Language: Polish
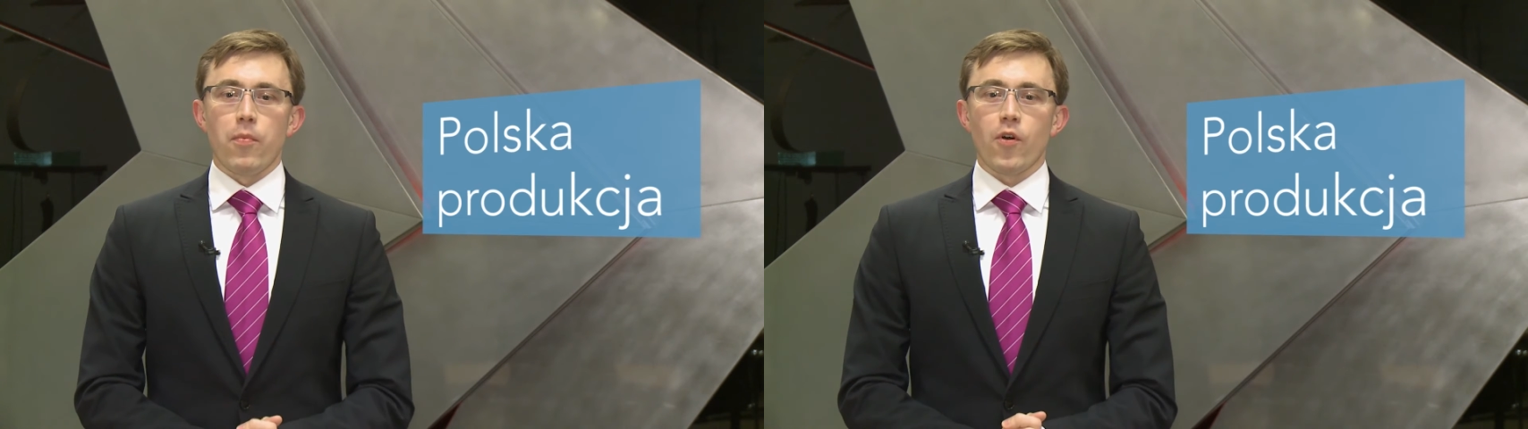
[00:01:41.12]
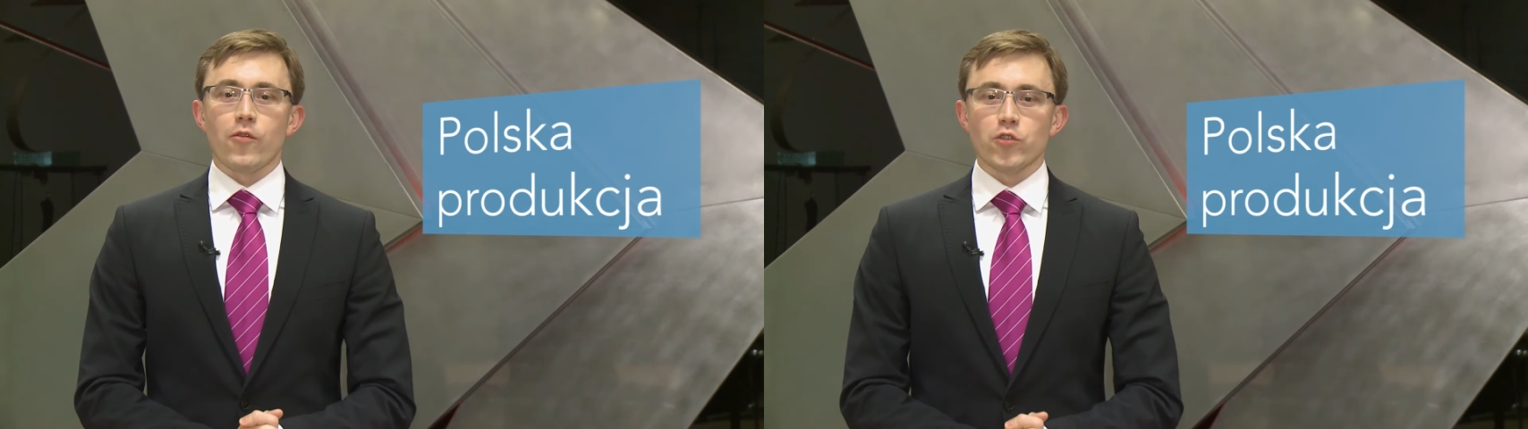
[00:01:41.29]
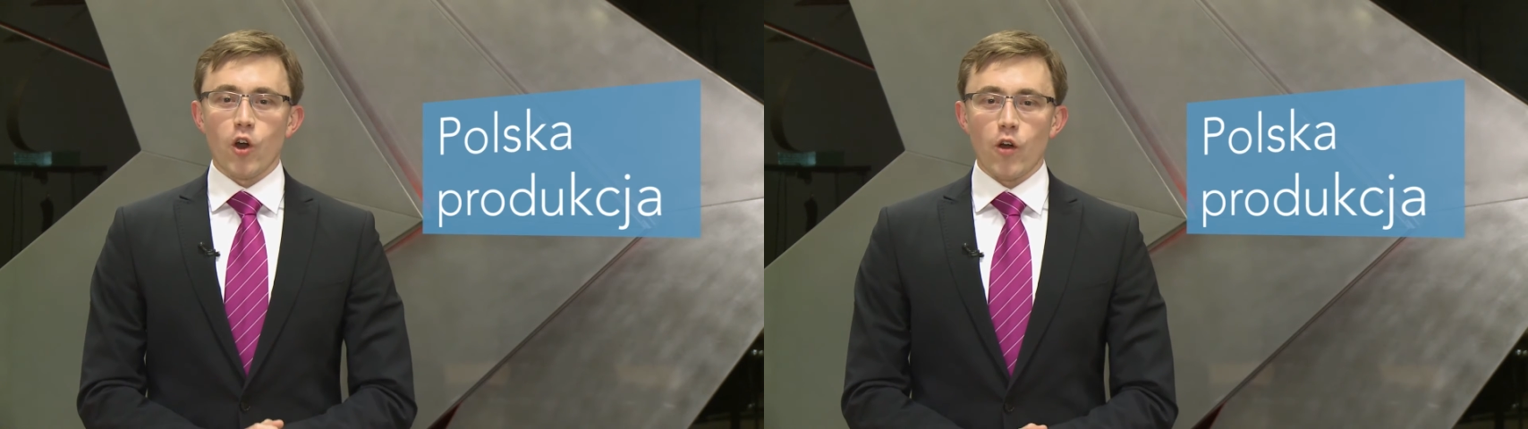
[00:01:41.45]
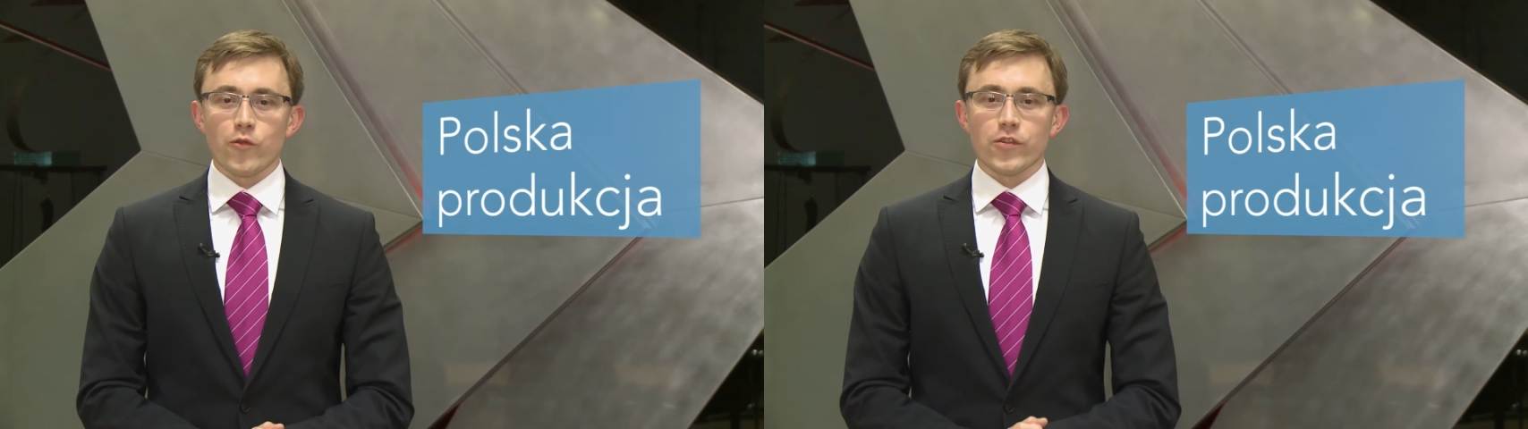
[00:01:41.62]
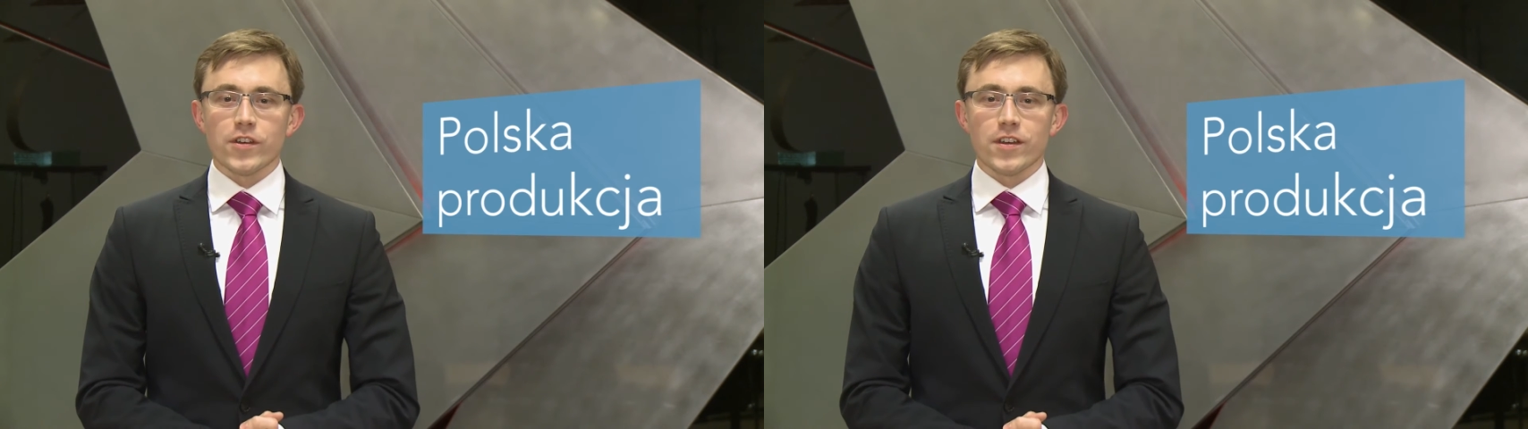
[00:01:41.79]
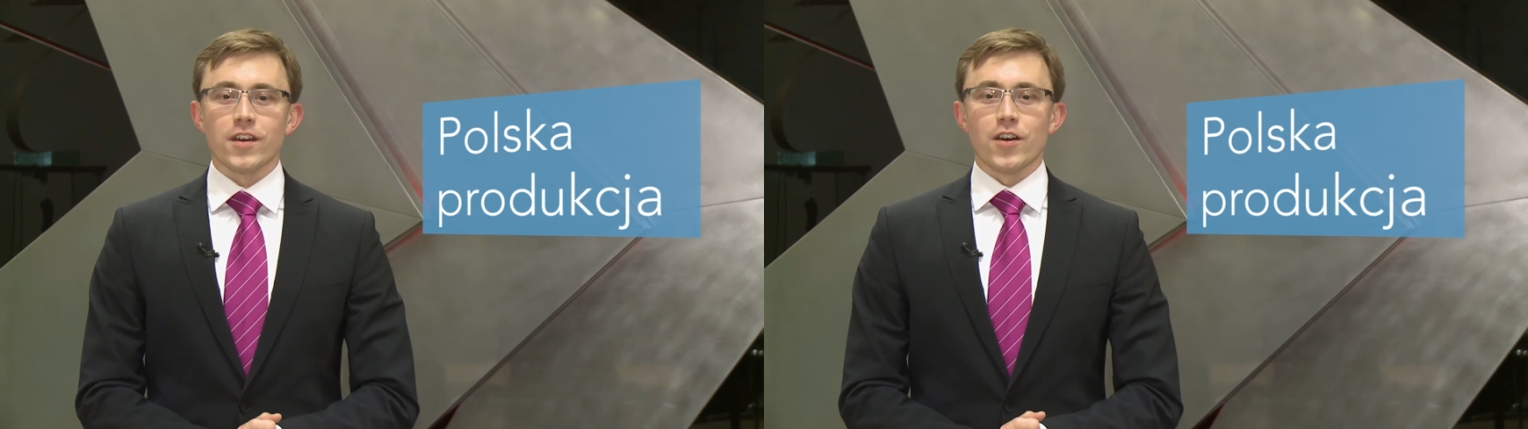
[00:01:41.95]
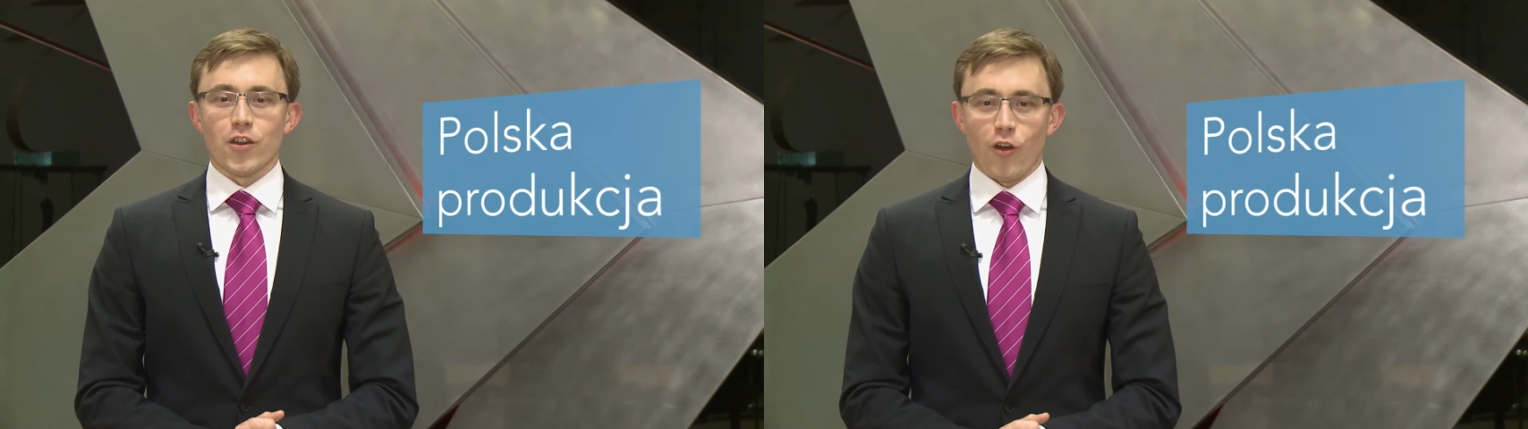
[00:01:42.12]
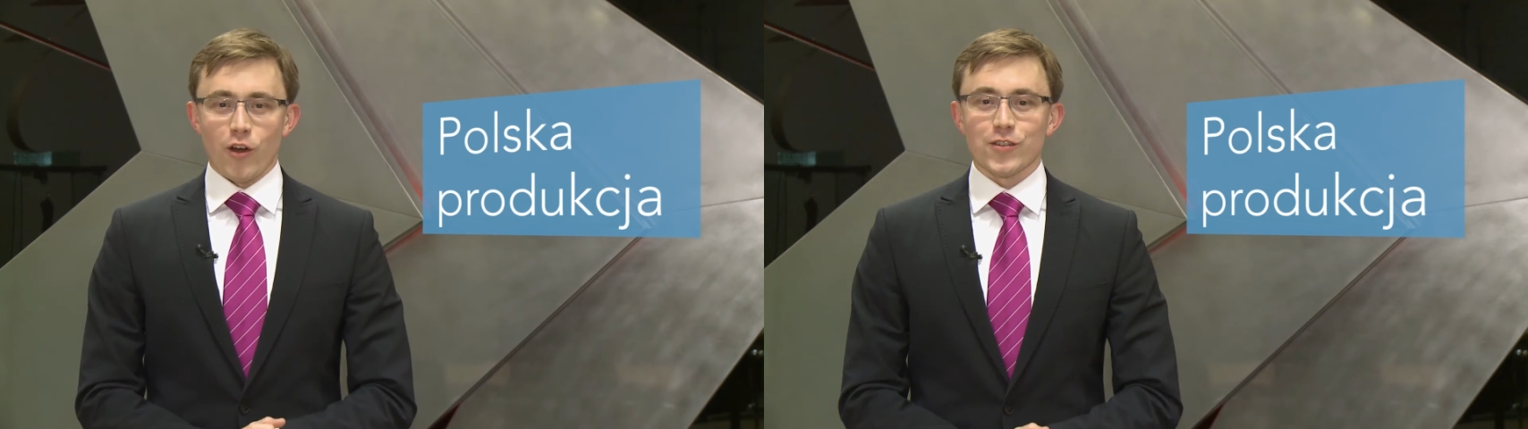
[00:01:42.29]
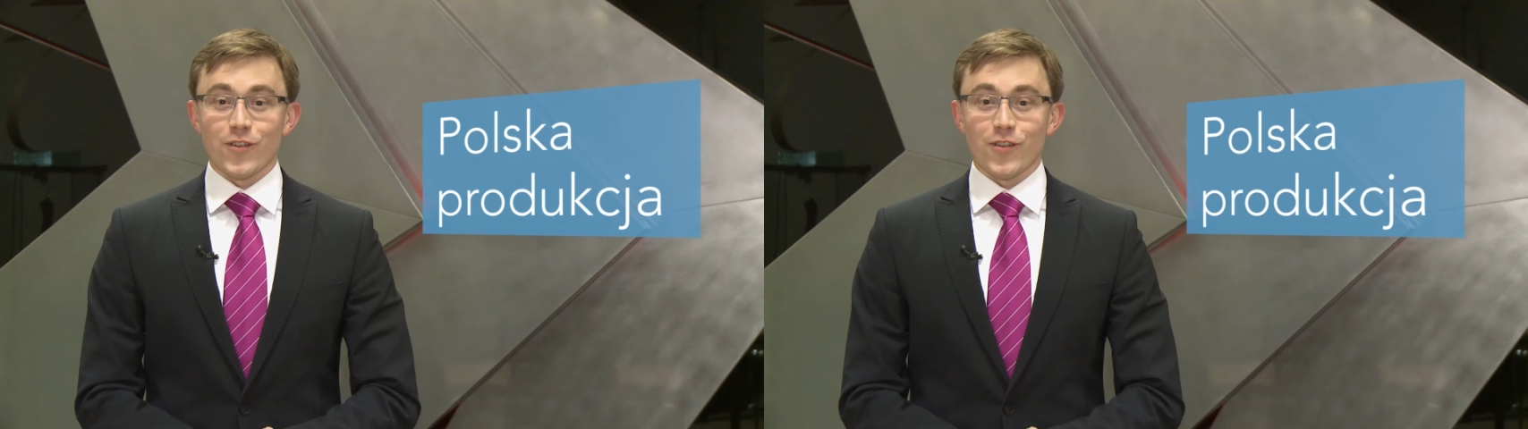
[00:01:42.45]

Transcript: bo w nowy rok